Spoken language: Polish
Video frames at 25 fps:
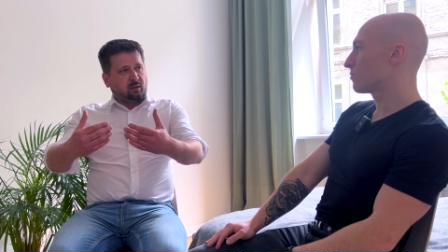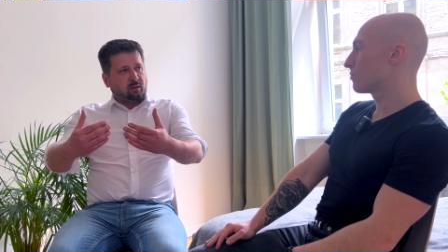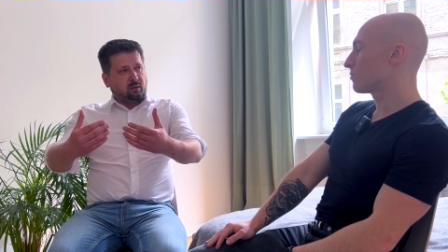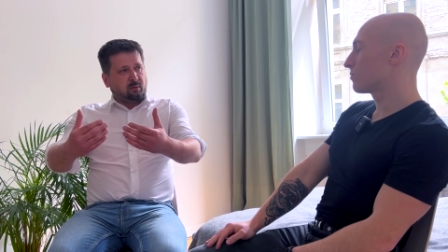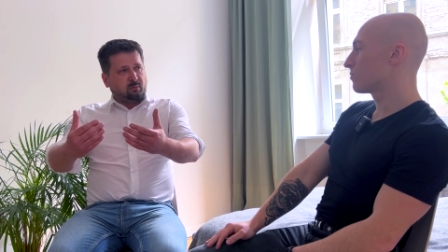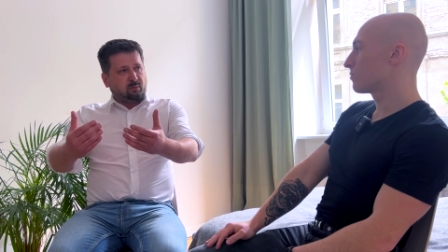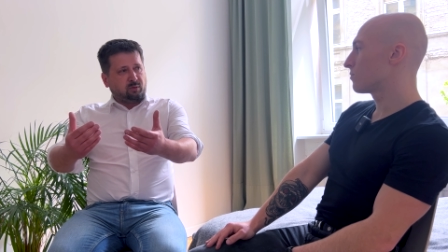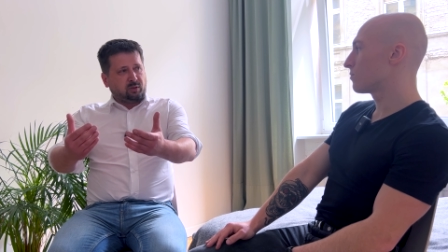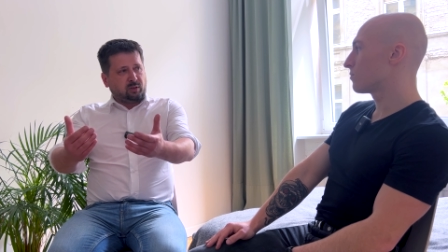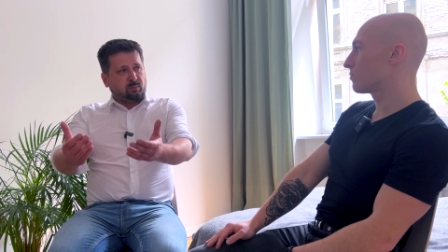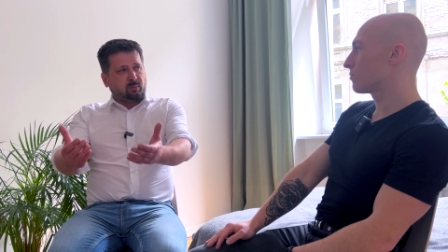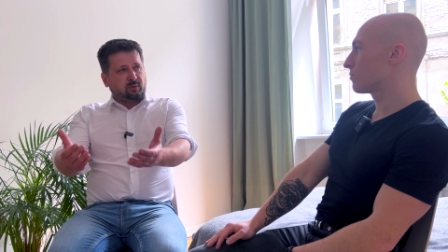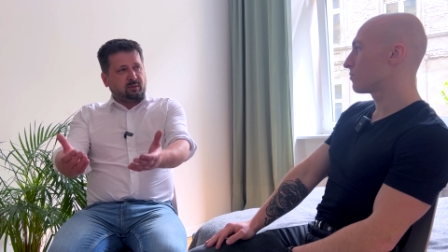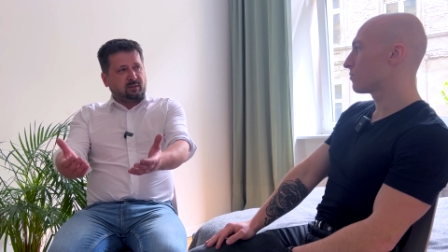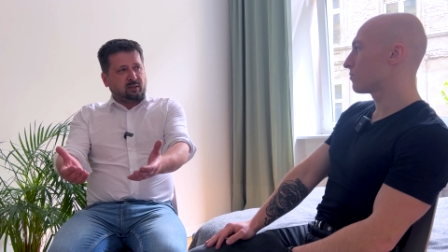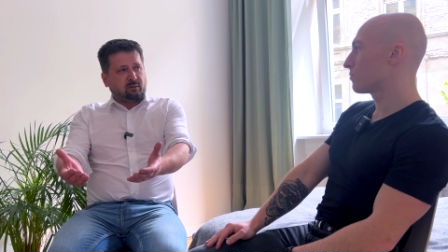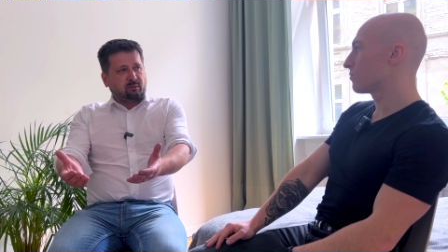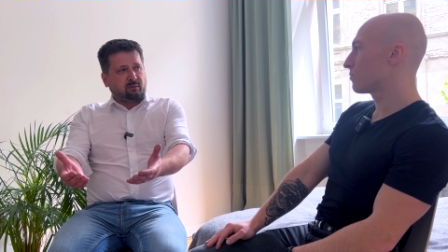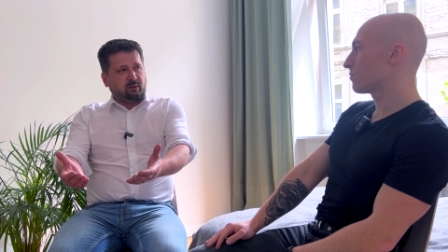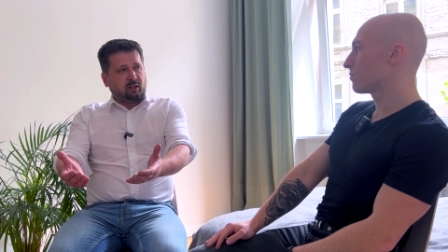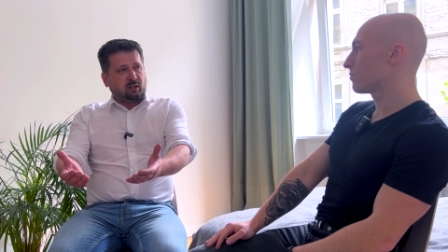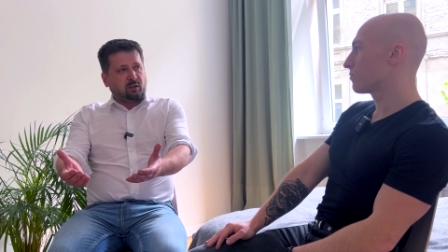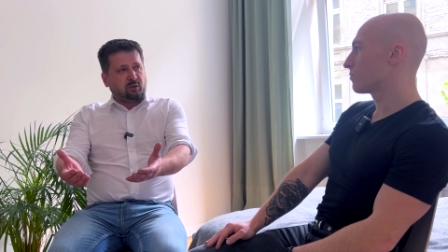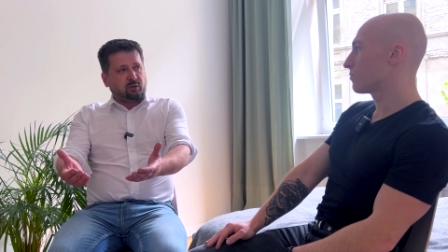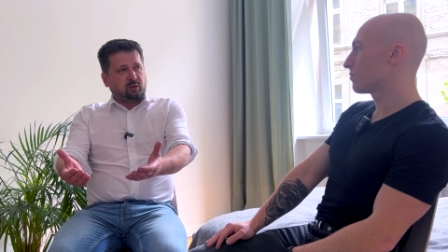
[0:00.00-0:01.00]
żeby
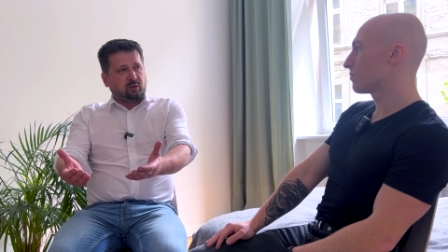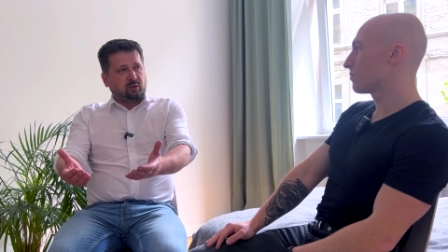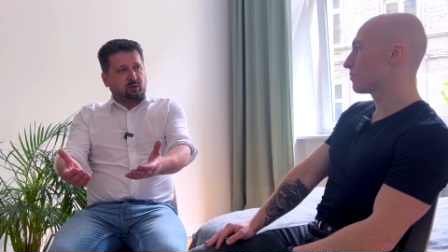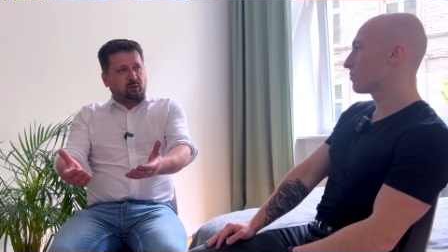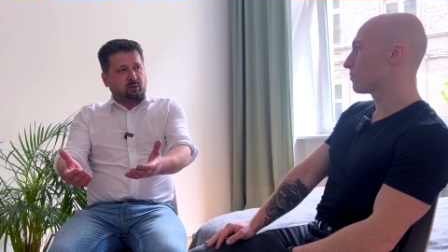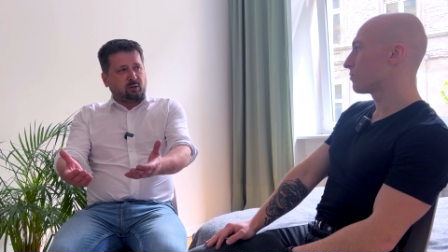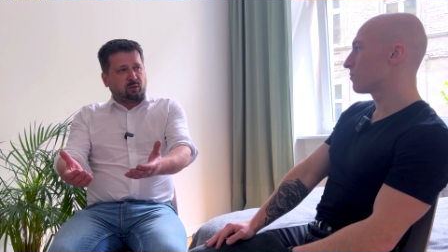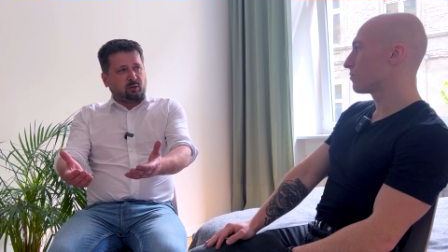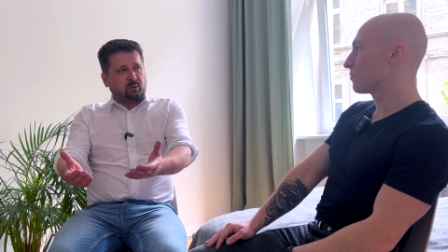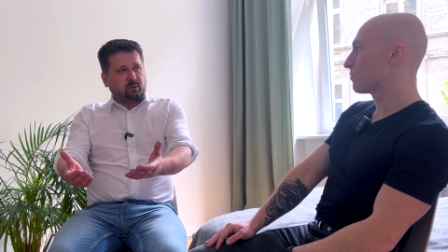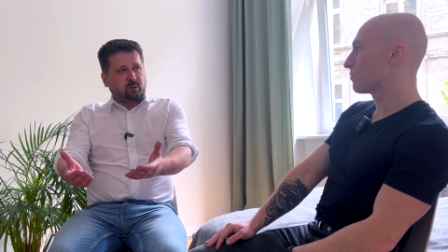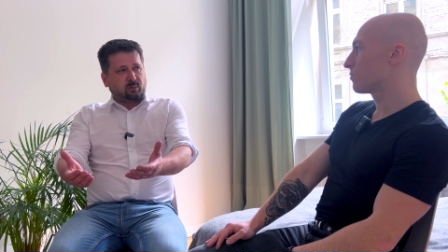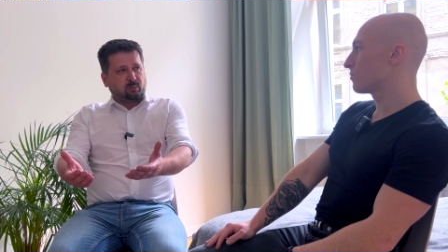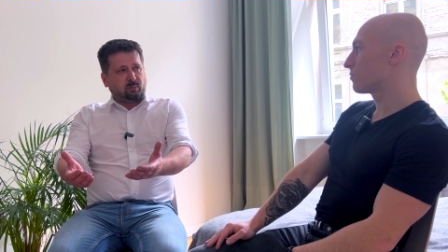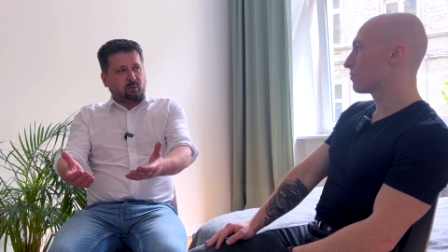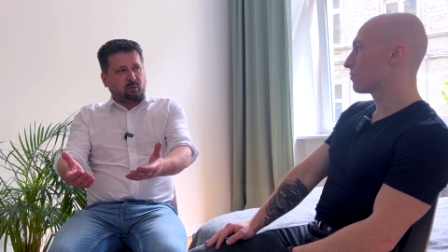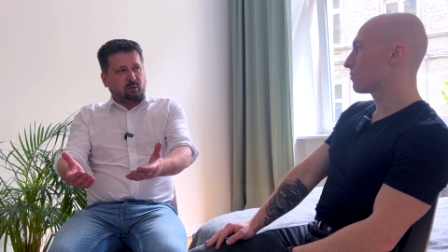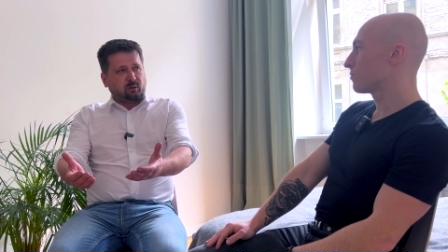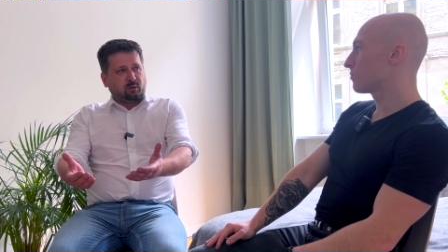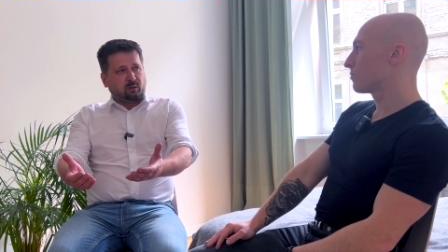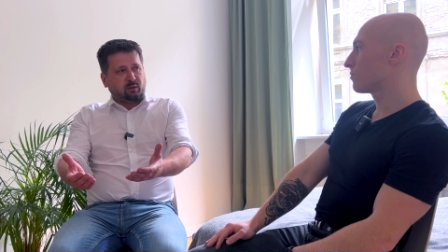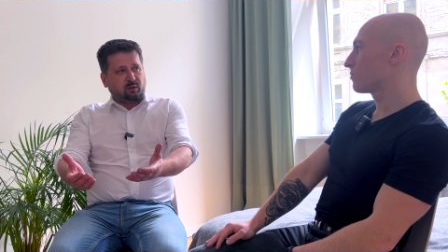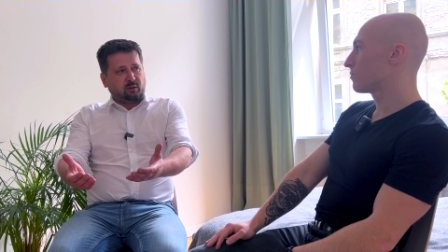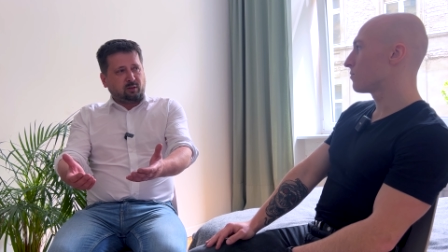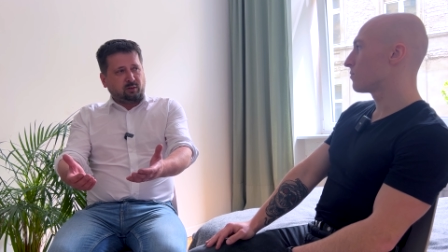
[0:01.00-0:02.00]
zawalczyć o te osoby
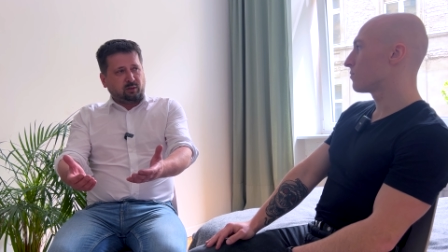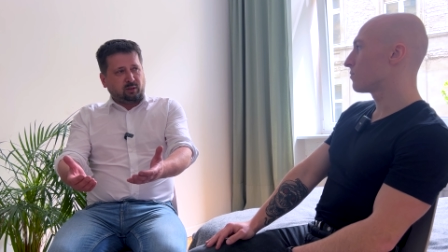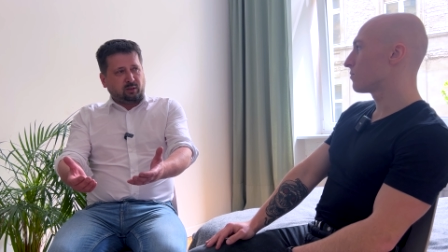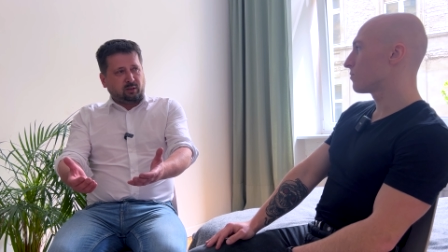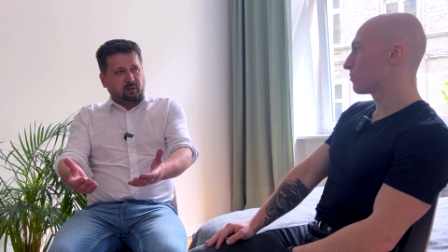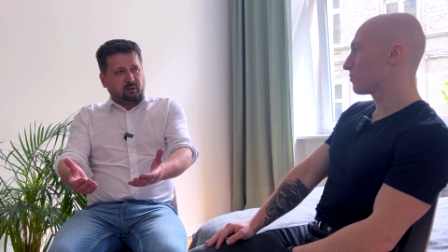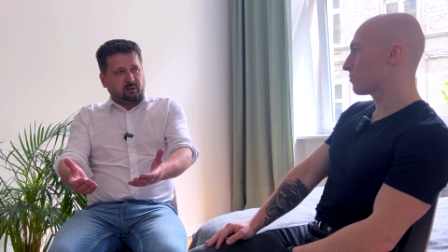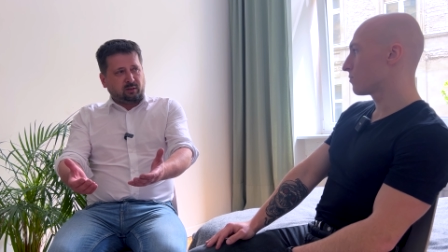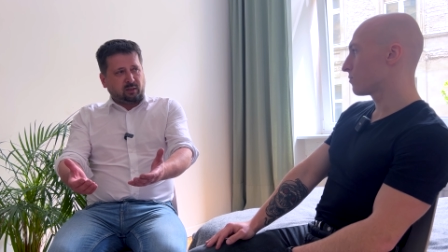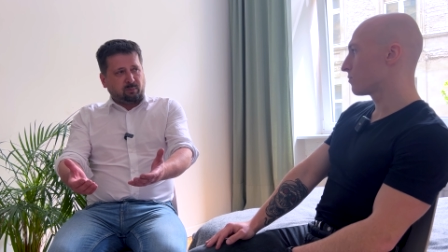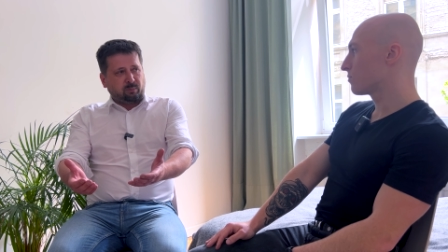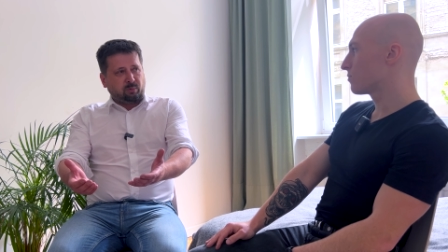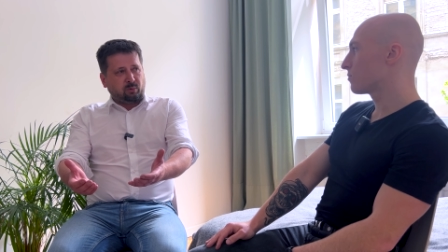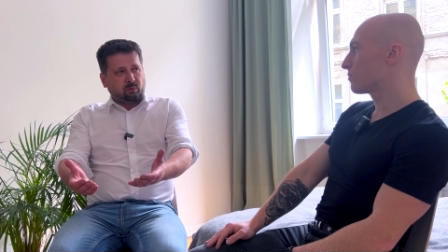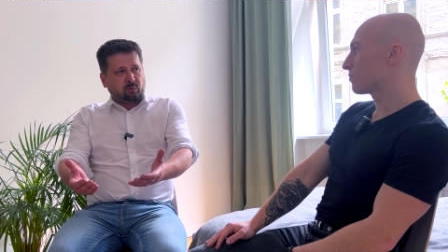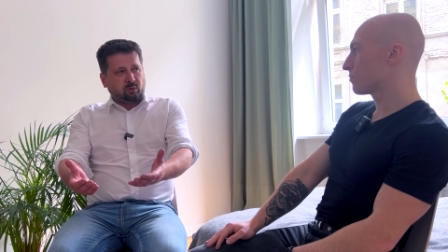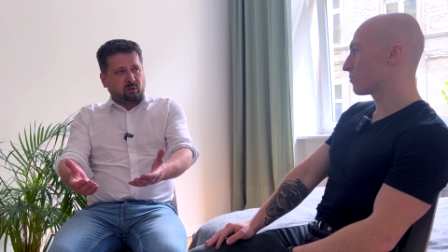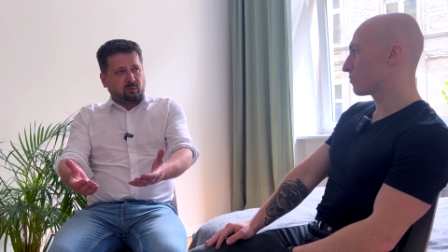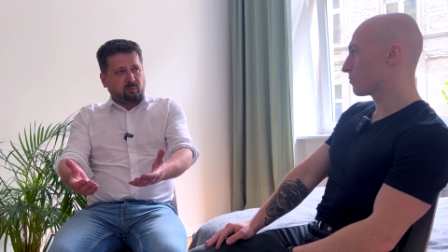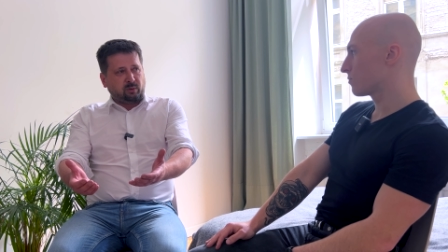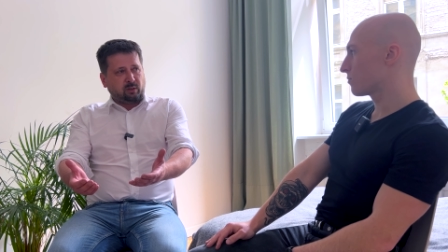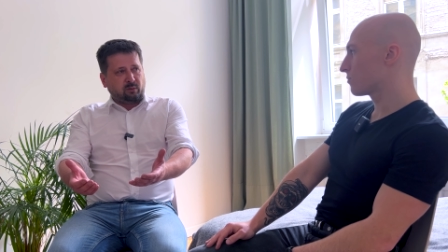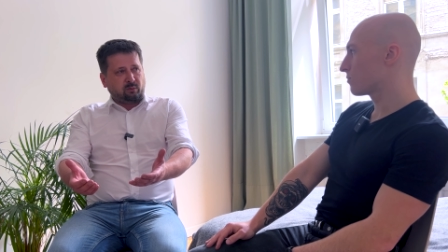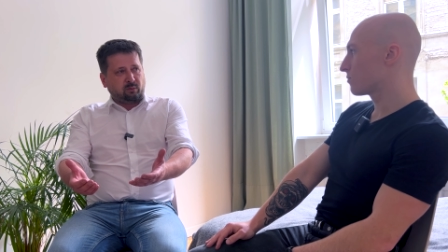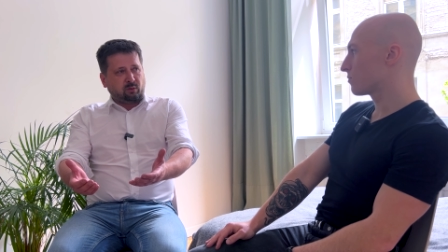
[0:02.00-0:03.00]
e, nie, z
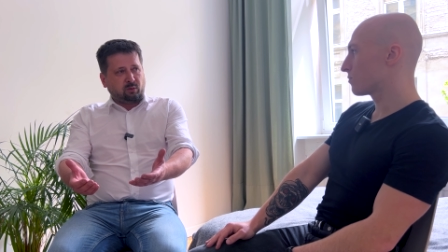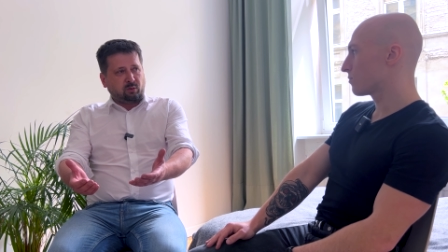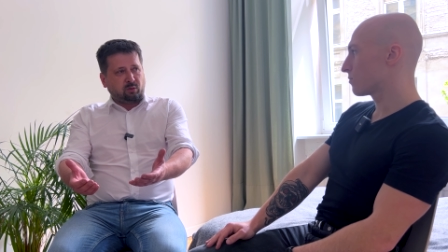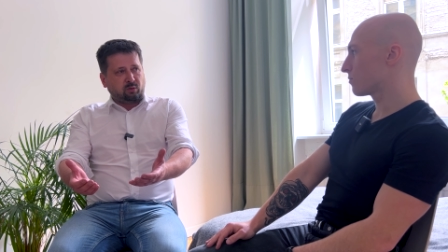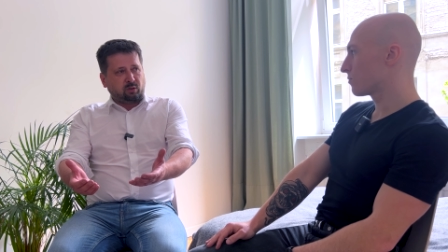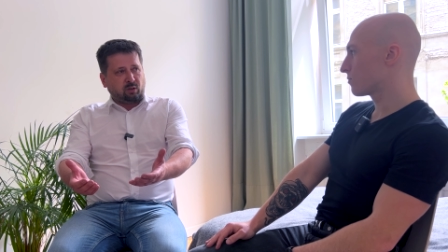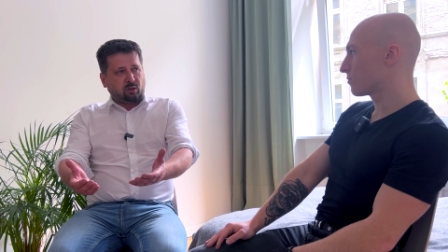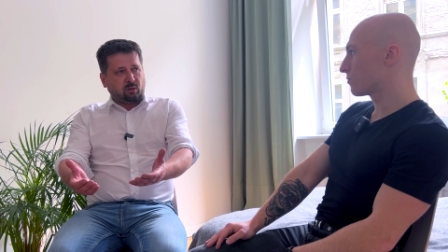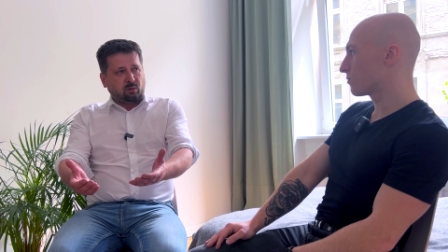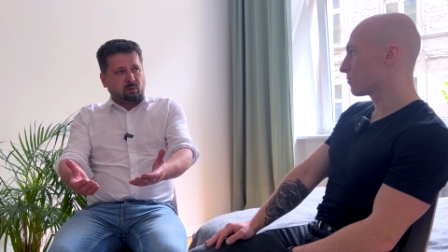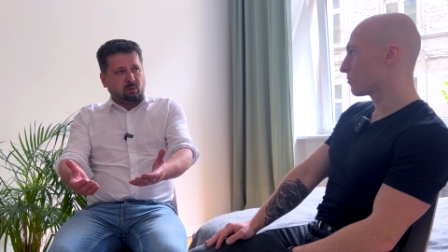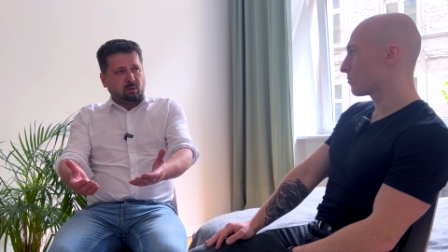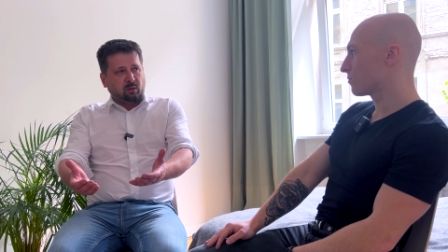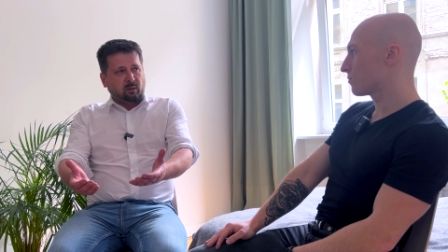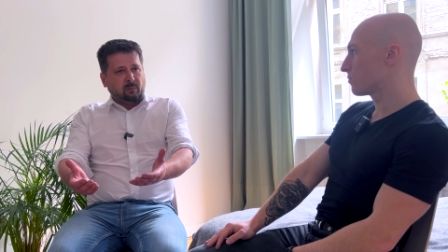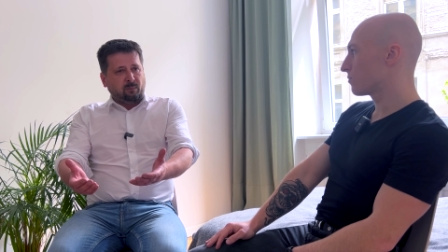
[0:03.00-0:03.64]
niepełnosprawnością,